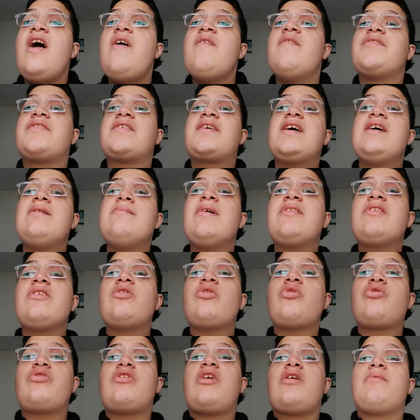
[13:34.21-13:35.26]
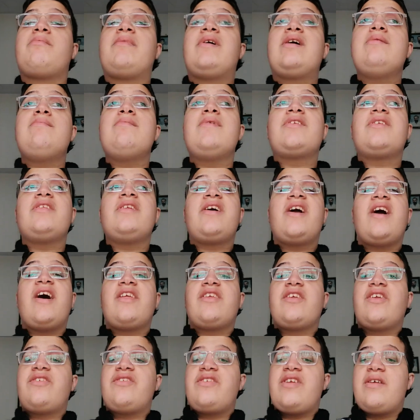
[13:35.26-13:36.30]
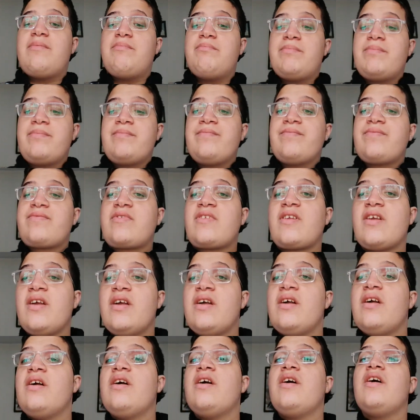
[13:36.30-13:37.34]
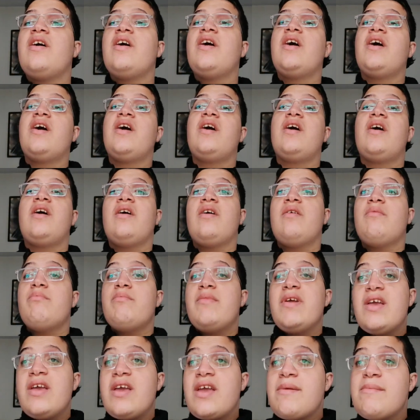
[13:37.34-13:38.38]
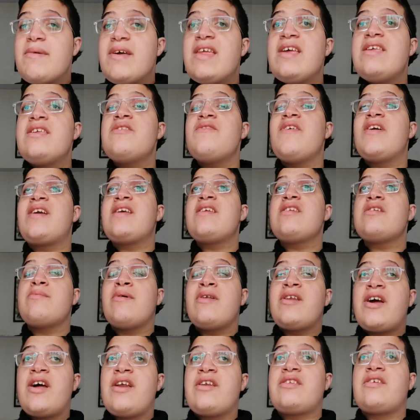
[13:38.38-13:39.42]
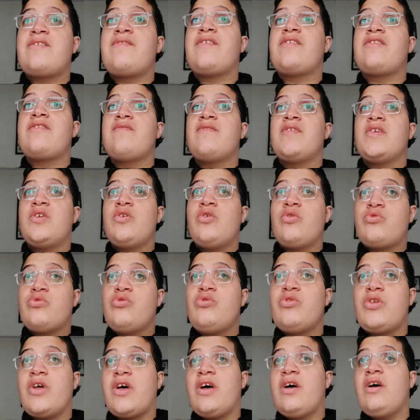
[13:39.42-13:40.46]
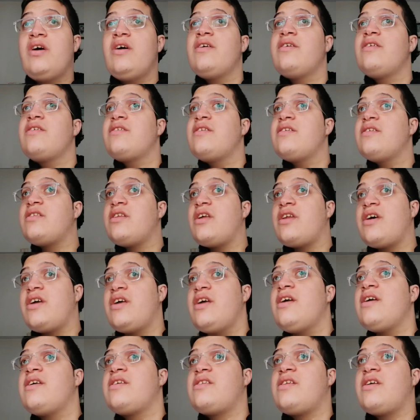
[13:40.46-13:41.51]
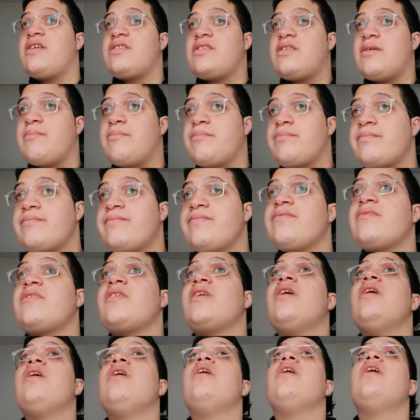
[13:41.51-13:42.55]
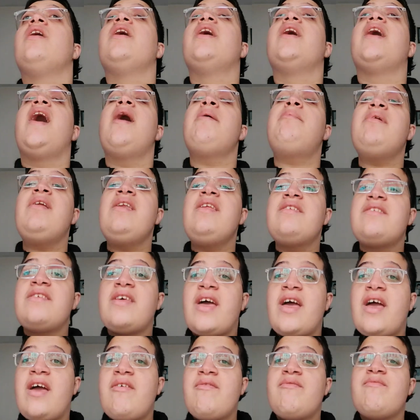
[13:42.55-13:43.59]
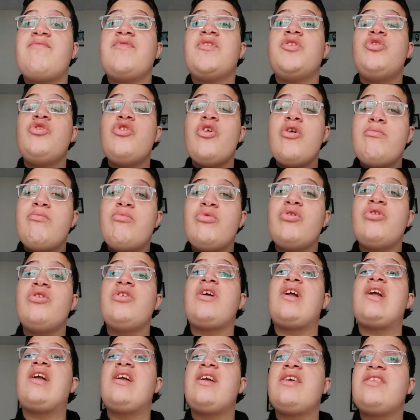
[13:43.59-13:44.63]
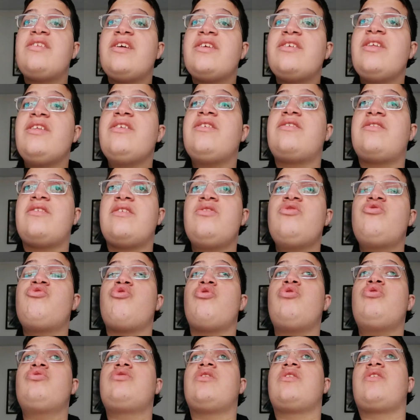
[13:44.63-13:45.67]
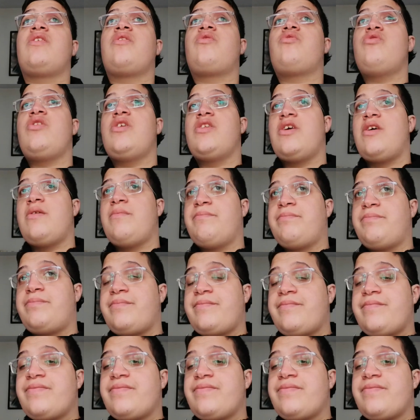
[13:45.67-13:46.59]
Evet kıymetli dostlarım, kıymetli kardeşlerim e, bir, iki, birinci ve ikinci Balkan Savaşı videosunu da sizlere izlettim. E, hepinize videomu izlediğiniz için çok teşekkür ederim.